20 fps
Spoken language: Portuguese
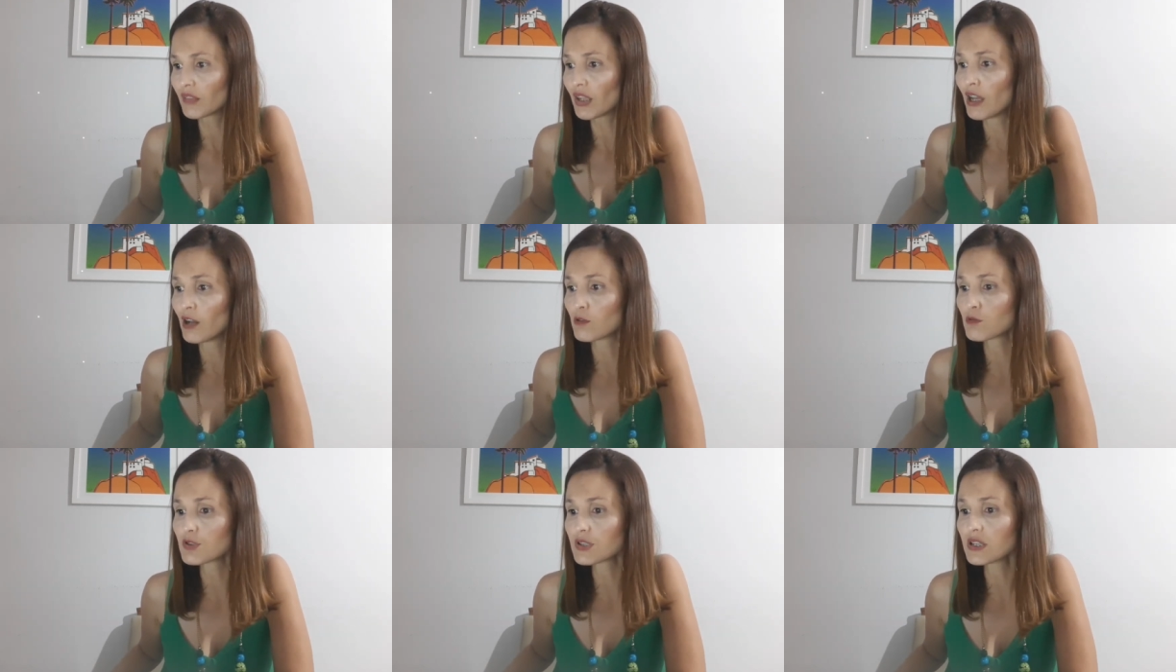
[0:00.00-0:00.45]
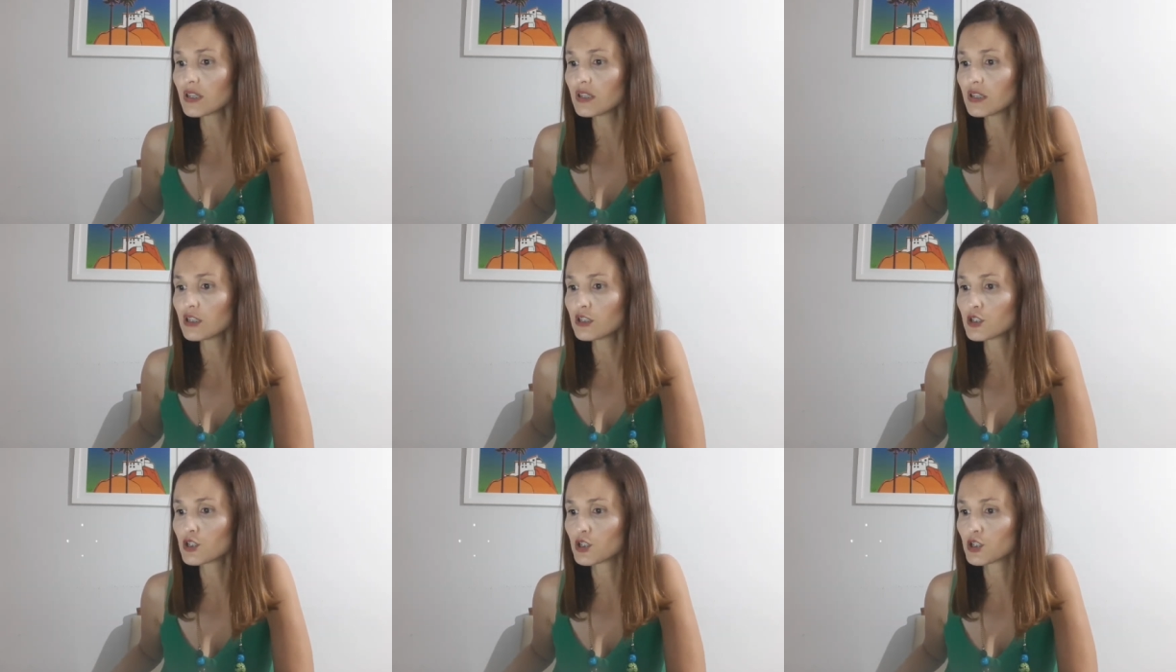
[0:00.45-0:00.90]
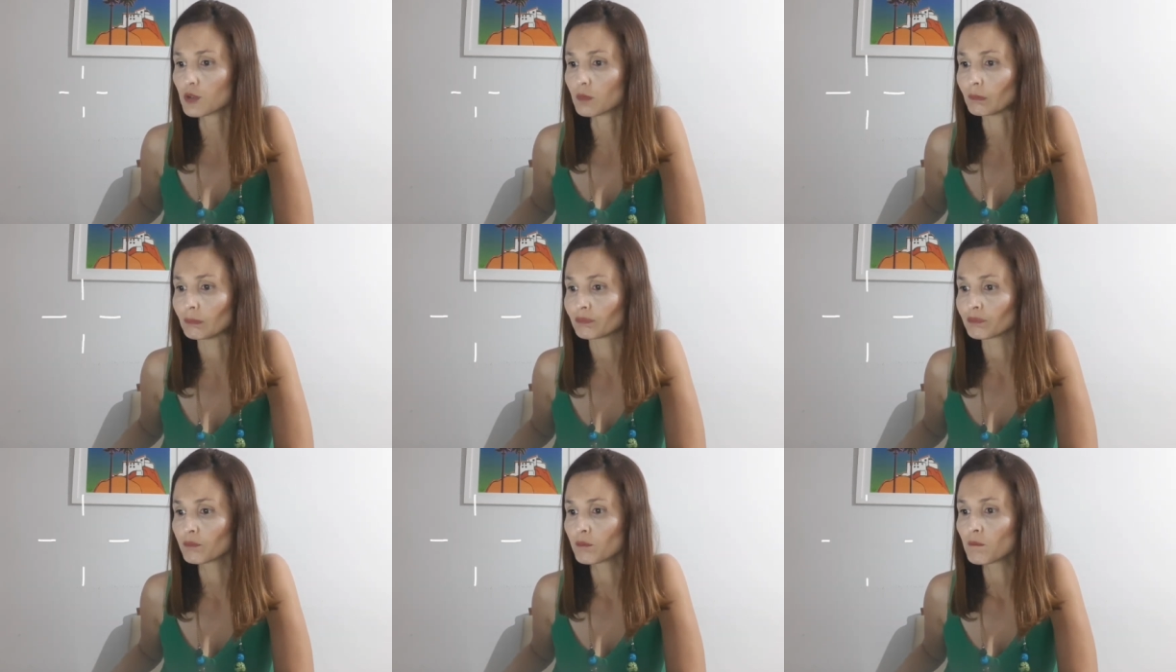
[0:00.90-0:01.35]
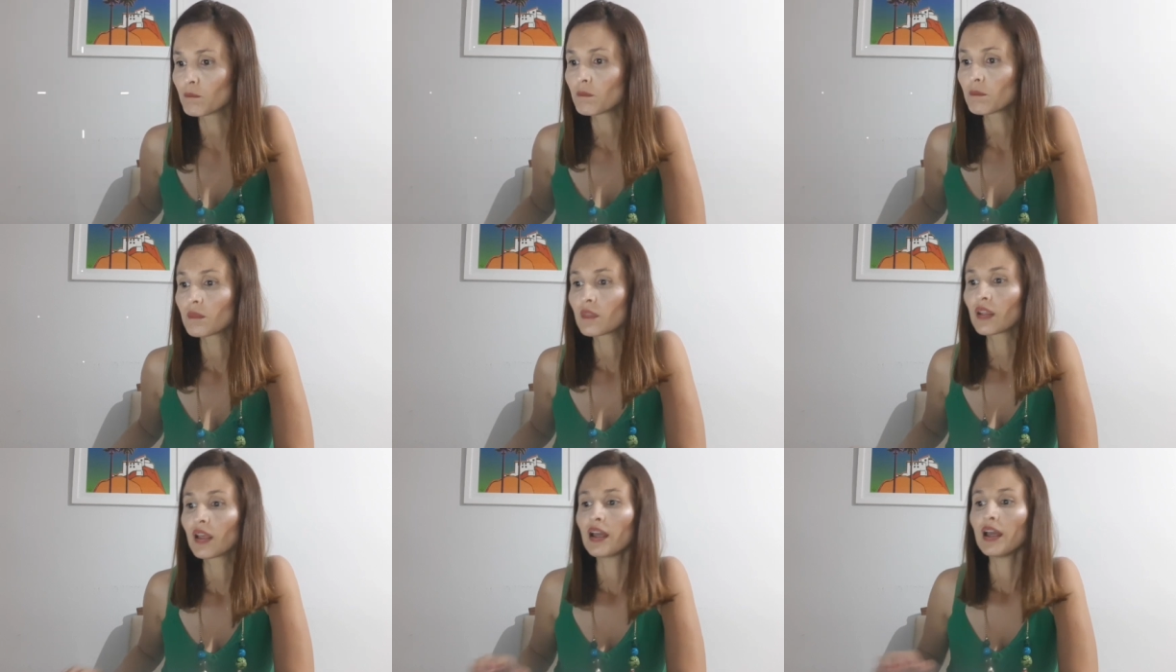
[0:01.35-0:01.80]
é o seguinte
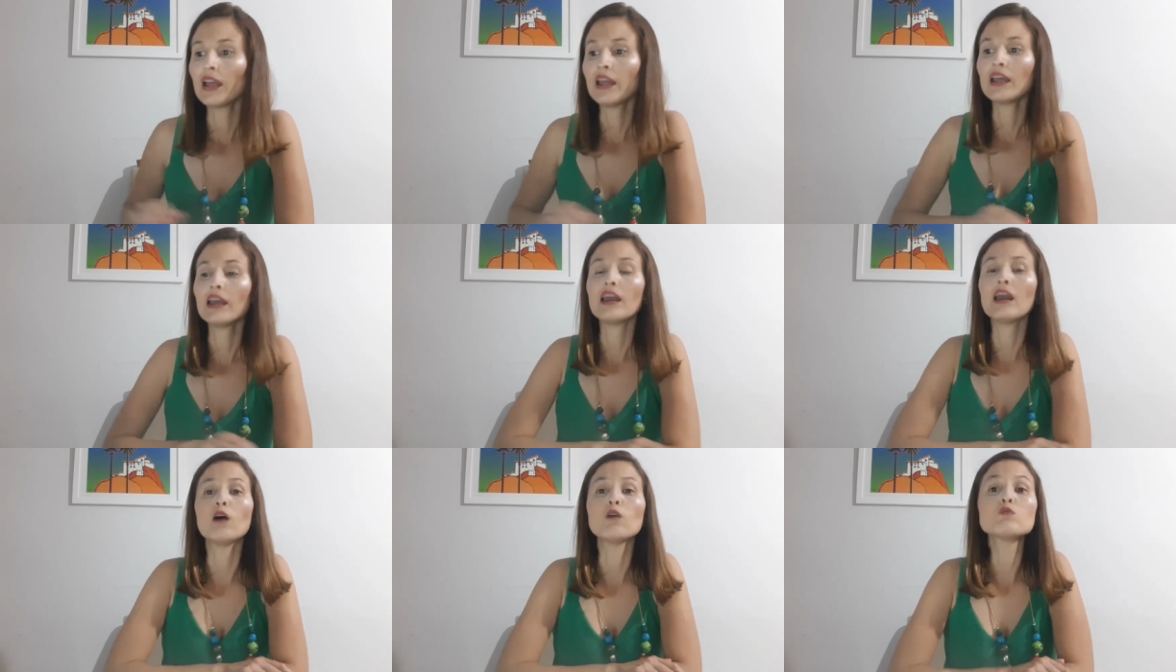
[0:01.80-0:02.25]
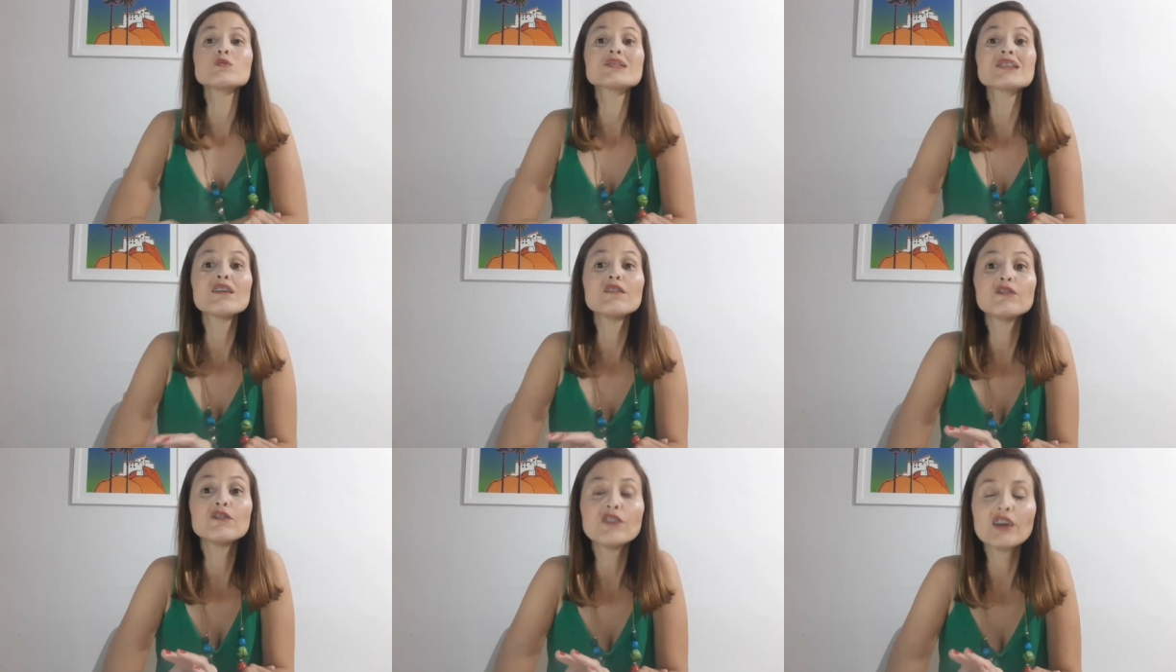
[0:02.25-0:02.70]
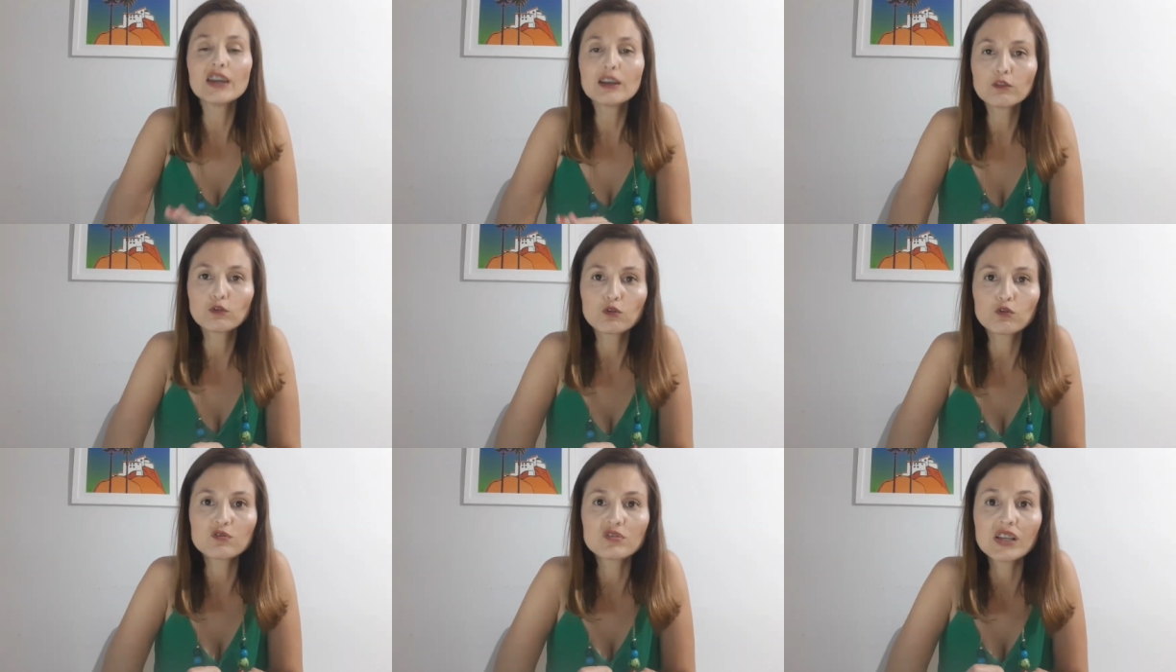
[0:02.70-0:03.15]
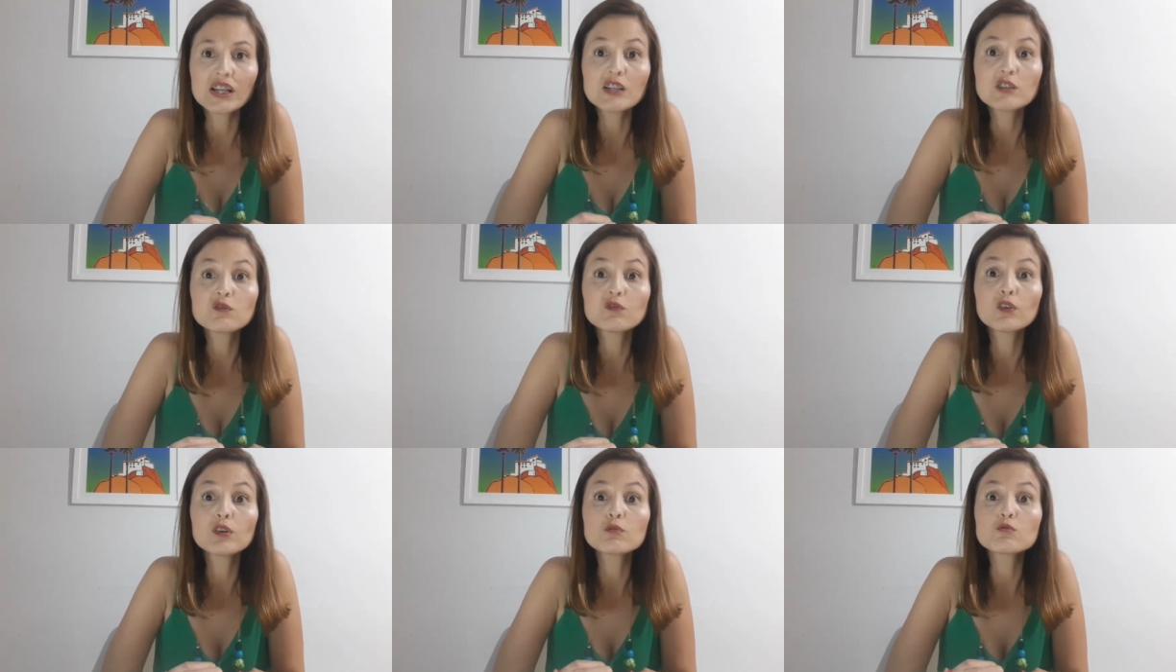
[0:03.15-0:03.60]
é, os eventos
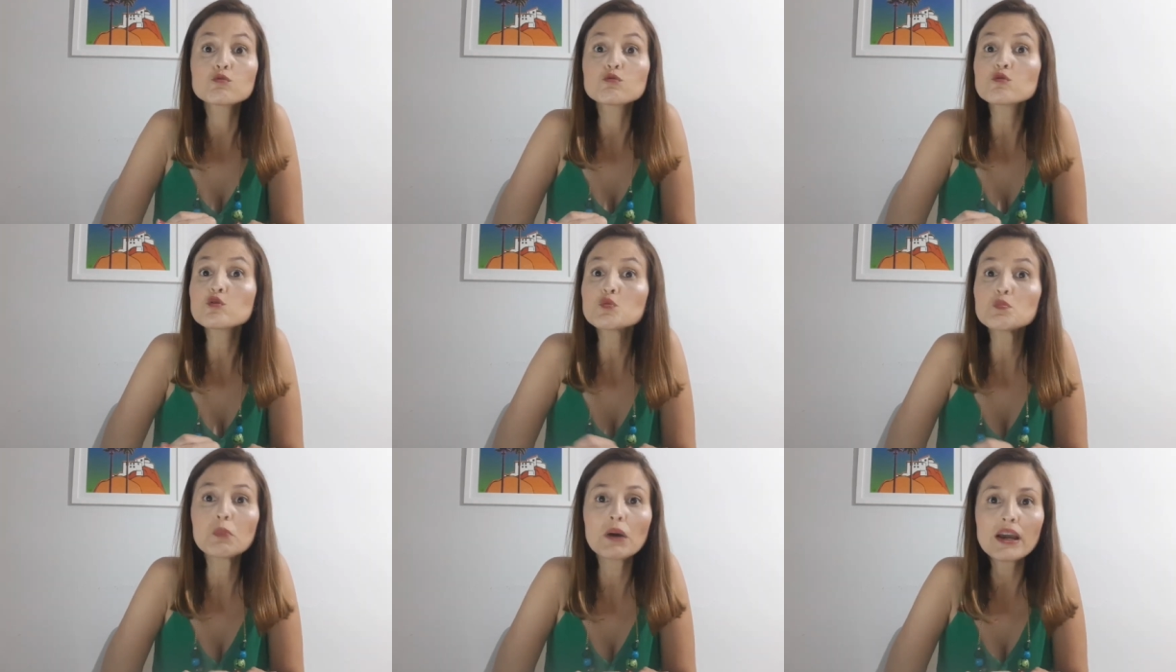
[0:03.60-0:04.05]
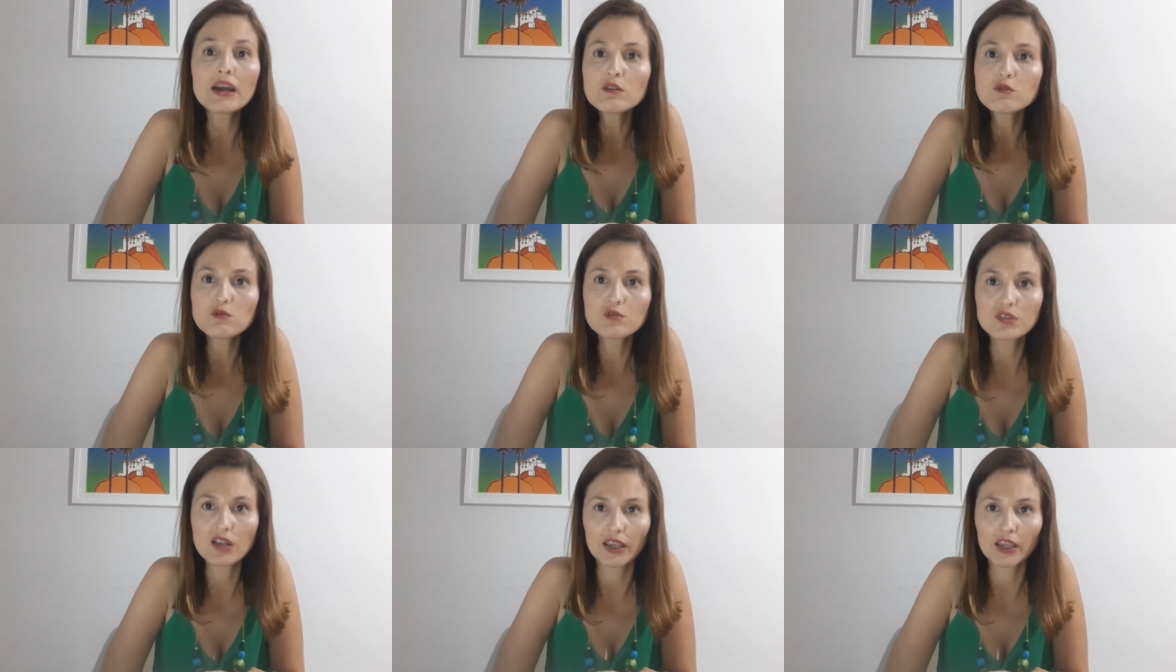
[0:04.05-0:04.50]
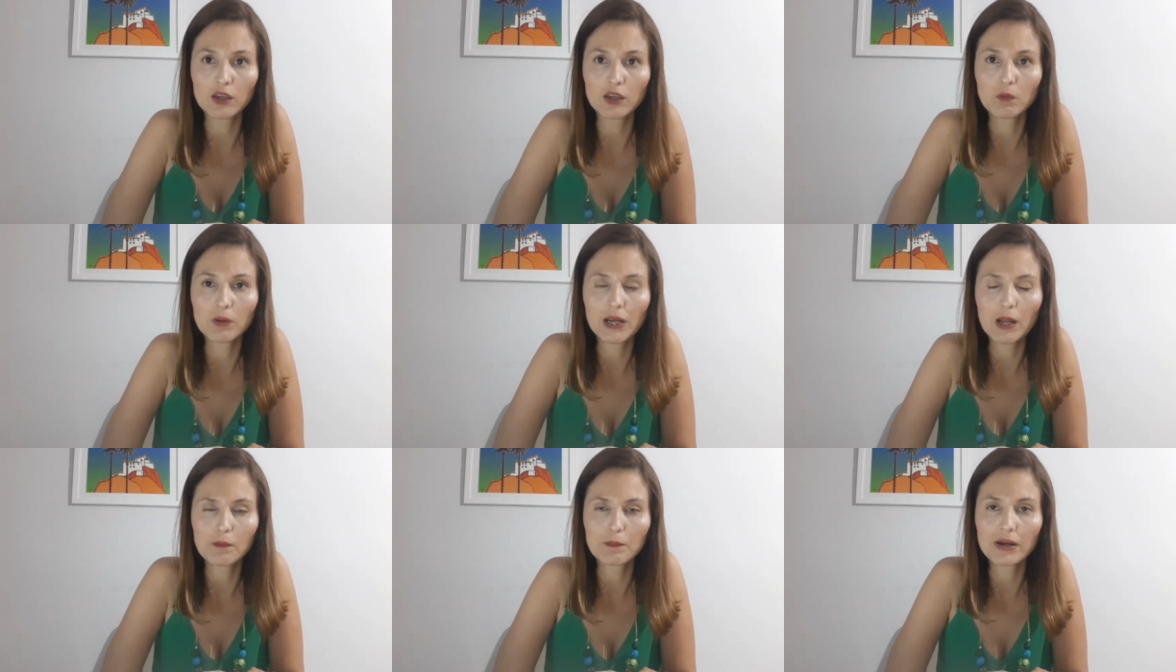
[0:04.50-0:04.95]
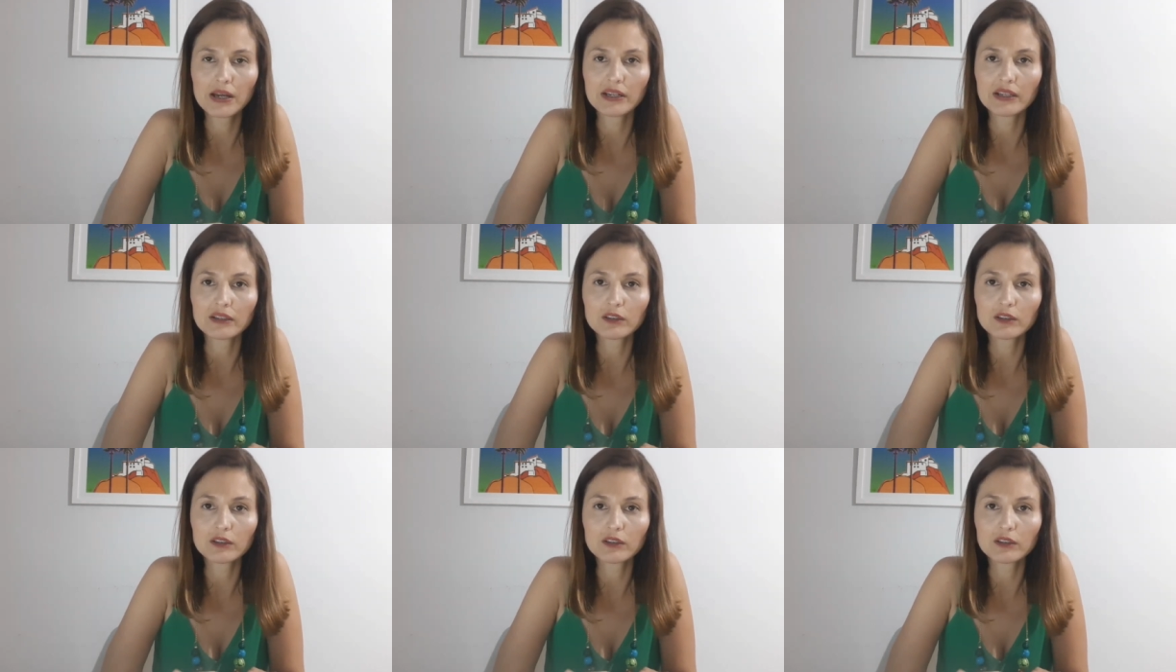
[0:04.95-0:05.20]
eles foram suspensos aqui em Guarapari.